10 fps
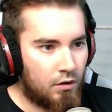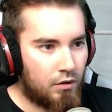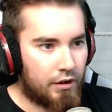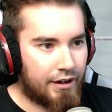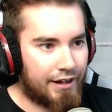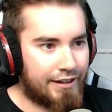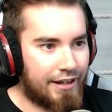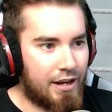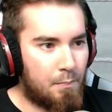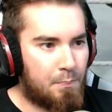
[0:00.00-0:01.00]
Und dann rennt er
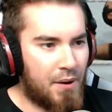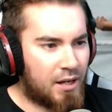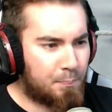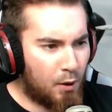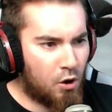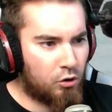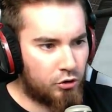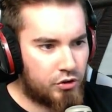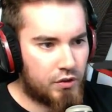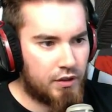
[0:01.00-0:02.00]
in den Big
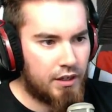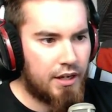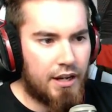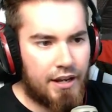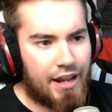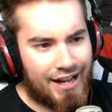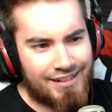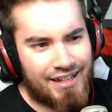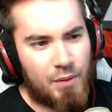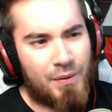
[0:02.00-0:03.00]
Boot. Ne,
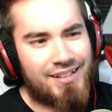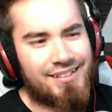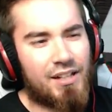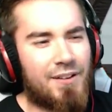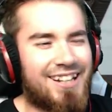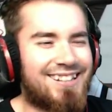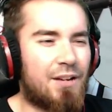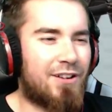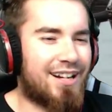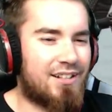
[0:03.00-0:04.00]
ganz ehrlich, Batista, ich werde dich jetzt
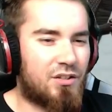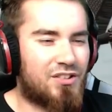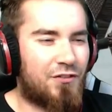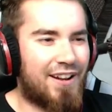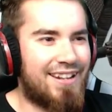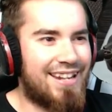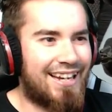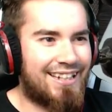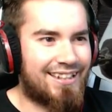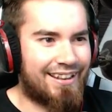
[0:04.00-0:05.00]
einfach ganz kurz
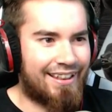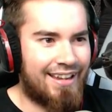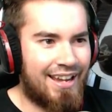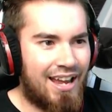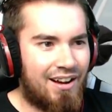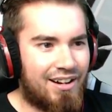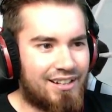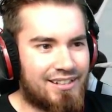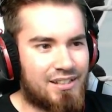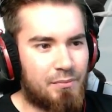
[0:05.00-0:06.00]
vernichten. Weil
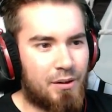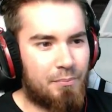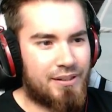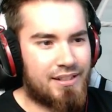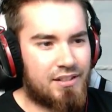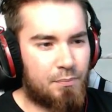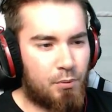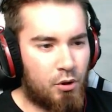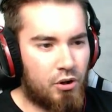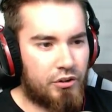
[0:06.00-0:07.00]
das ist mir ein bisschen zu
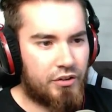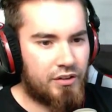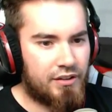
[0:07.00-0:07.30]
blöd.